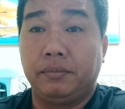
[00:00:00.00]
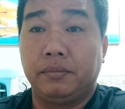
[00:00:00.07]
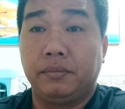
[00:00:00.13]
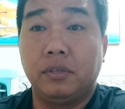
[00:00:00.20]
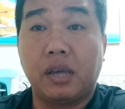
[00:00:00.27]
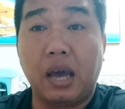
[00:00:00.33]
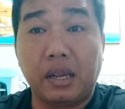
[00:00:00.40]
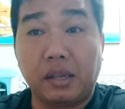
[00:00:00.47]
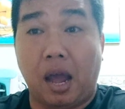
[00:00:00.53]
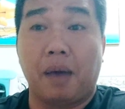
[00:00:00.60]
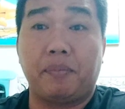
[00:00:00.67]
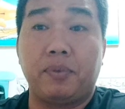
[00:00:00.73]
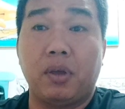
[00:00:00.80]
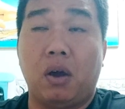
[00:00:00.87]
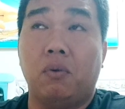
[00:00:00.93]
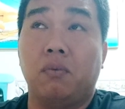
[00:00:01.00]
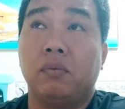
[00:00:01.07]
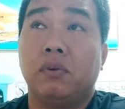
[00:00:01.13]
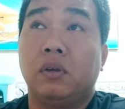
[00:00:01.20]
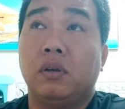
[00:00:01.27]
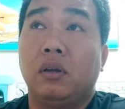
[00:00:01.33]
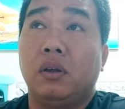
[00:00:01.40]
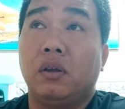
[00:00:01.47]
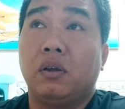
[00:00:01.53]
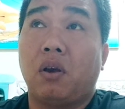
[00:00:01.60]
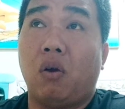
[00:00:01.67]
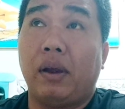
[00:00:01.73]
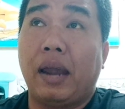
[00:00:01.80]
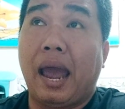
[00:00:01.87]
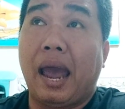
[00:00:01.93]
nó kết hợp vô
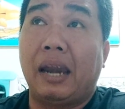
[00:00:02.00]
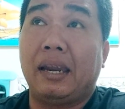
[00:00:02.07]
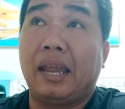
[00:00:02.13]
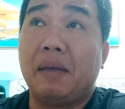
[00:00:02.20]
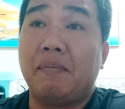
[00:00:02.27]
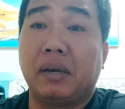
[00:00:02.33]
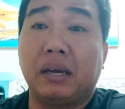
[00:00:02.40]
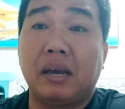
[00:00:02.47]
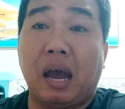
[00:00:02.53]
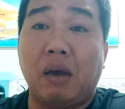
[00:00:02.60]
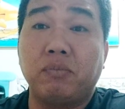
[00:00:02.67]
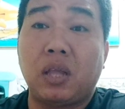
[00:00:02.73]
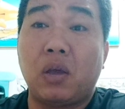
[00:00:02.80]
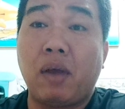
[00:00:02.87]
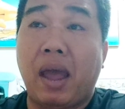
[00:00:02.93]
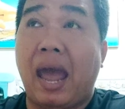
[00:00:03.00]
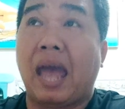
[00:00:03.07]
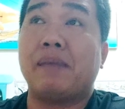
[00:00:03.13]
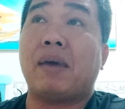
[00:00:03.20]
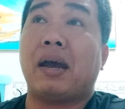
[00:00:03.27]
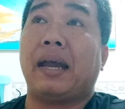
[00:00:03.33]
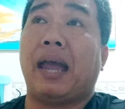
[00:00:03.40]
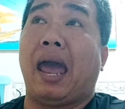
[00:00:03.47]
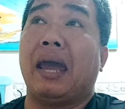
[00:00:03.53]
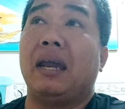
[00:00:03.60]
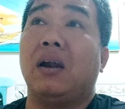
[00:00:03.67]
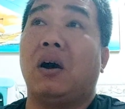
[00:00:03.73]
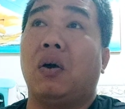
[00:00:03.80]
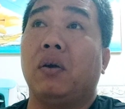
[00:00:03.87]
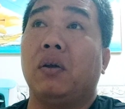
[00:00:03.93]
còn gà anh em mà cứ không tiêu hai ba
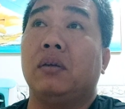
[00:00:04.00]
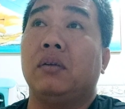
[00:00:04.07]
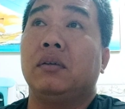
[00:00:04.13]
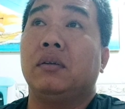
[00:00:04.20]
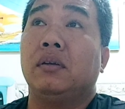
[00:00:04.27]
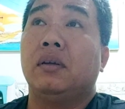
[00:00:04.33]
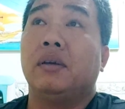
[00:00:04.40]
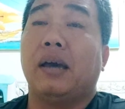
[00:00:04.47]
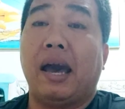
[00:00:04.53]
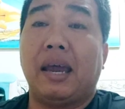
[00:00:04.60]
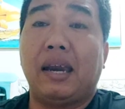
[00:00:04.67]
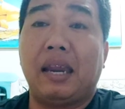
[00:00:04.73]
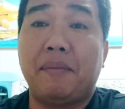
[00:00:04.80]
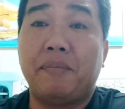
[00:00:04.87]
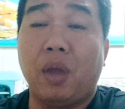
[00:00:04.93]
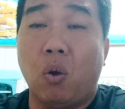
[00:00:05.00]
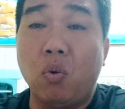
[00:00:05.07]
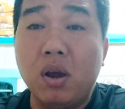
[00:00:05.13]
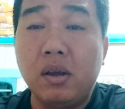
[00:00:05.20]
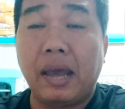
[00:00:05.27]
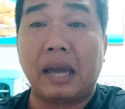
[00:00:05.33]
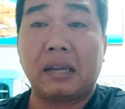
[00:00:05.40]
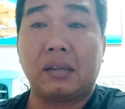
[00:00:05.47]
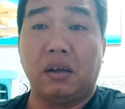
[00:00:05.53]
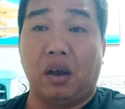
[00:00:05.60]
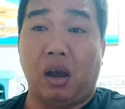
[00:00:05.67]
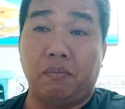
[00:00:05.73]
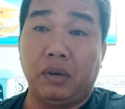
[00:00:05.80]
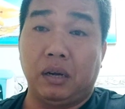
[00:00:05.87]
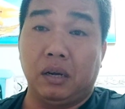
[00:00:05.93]
ngày rồi anh em đủ thứ cách
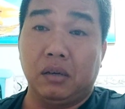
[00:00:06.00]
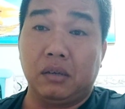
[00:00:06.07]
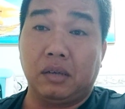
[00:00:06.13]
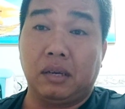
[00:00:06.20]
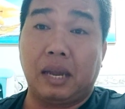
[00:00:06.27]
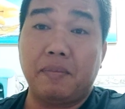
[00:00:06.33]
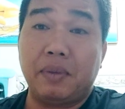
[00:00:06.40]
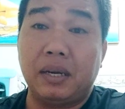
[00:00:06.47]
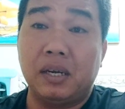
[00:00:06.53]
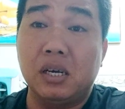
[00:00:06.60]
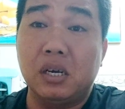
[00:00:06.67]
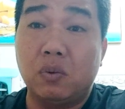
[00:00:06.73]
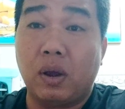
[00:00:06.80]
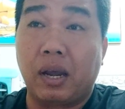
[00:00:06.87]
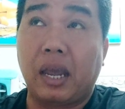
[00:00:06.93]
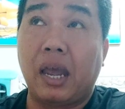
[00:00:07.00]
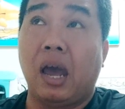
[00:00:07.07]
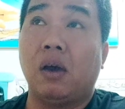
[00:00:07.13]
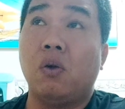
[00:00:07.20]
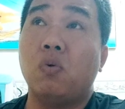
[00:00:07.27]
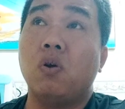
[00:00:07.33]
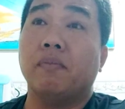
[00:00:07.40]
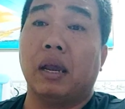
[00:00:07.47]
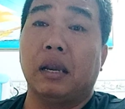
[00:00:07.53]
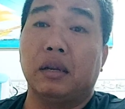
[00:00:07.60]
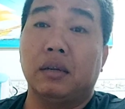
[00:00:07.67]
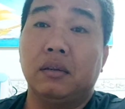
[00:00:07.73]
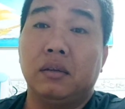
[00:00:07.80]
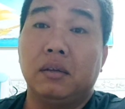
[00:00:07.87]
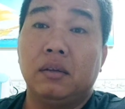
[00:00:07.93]
rồi không được anh em mới đưa qua cái hớn của
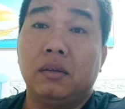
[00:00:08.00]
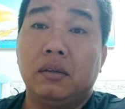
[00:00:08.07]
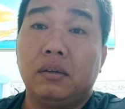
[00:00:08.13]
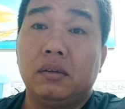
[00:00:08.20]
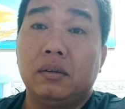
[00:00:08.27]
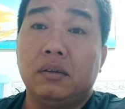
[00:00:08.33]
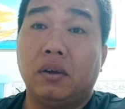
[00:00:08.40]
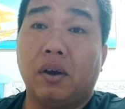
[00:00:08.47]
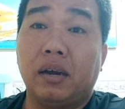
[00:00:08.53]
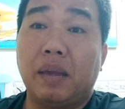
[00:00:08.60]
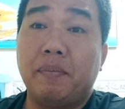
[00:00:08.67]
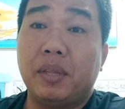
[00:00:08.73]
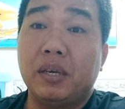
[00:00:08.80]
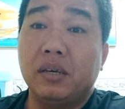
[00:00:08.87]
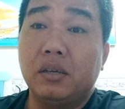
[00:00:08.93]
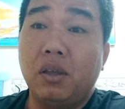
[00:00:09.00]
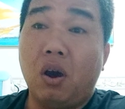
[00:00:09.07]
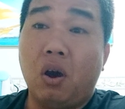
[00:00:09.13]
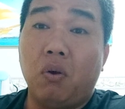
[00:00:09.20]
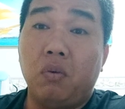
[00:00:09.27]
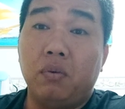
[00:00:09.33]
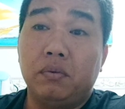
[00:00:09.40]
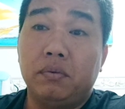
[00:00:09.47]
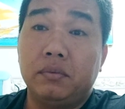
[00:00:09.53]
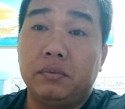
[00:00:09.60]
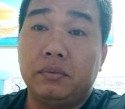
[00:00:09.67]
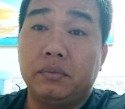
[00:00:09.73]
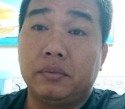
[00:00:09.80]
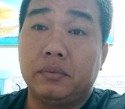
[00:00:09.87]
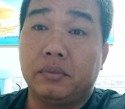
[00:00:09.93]
mình rồi anh em đưa vô
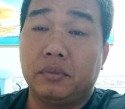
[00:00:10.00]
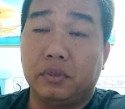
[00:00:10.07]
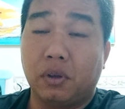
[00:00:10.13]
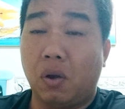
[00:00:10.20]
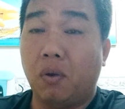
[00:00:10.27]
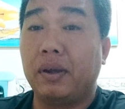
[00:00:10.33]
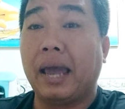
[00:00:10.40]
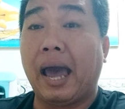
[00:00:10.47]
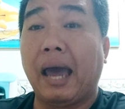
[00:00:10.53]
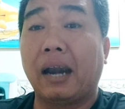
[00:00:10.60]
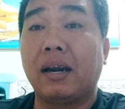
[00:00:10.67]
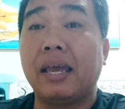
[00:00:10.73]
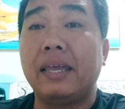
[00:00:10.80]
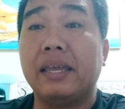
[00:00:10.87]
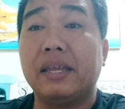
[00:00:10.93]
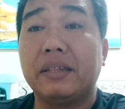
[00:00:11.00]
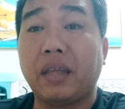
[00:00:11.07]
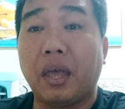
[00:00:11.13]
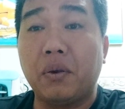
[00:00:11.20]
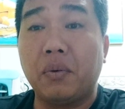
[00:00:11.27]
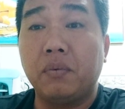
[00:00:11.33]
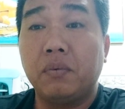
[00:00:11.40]
rồi con gà nó lấy gì nó tiêu